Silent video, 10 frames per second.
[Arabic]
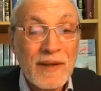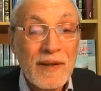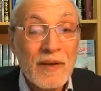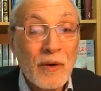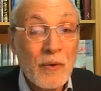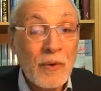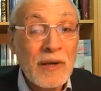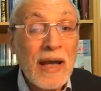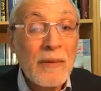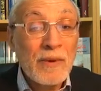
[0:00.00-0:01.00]
يقول
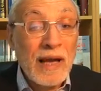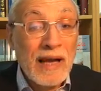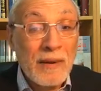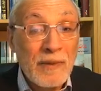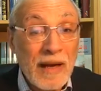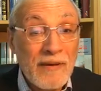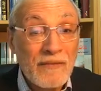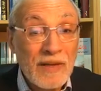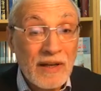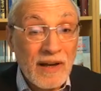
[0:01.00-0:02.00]
نائب الحاكم العام في
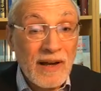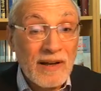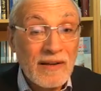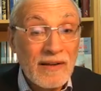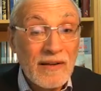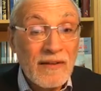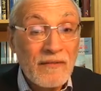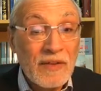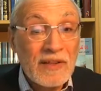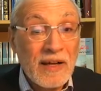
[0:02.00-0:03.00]
العراق
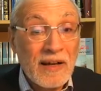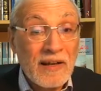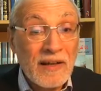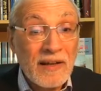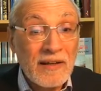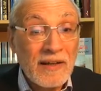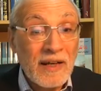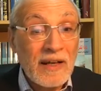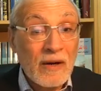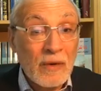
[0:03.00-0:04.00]
في تقرير
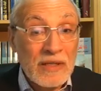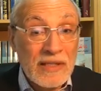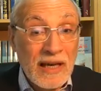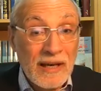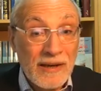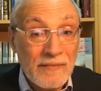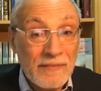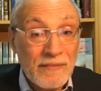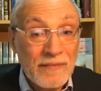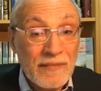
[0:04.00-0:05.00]
إلى رؤسائه
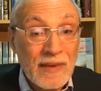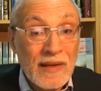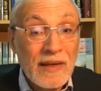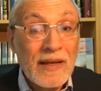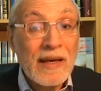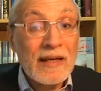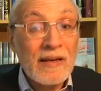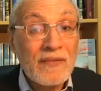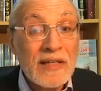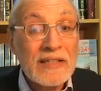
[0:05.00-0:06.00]
إن
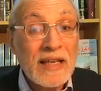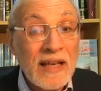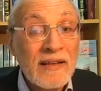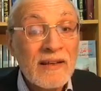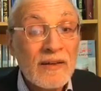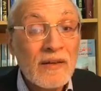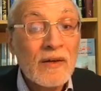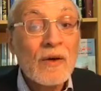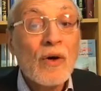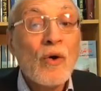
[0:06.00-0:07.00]
فيصلا
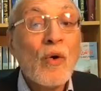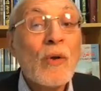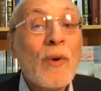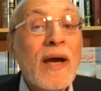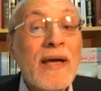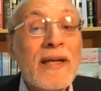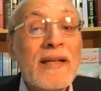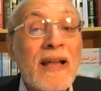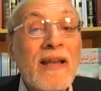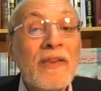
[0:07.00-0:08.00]
هو الوحيد
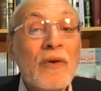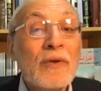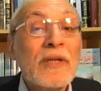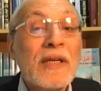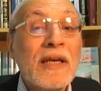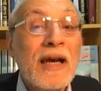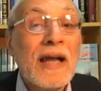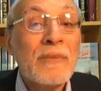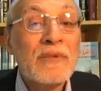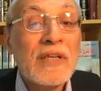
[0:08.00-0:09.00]
الذي يدرك
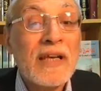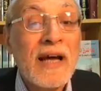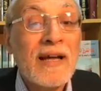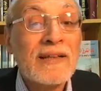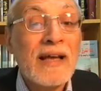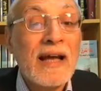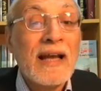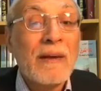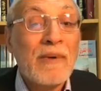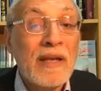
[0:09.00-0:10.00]
المشكلات
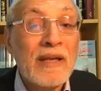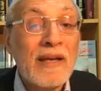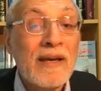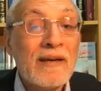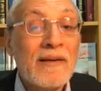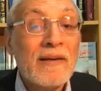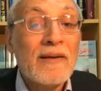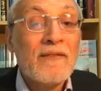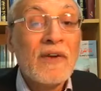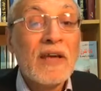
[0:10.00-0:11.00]
العمليه
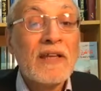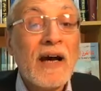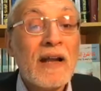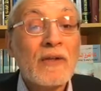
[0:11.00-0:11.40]
في اداره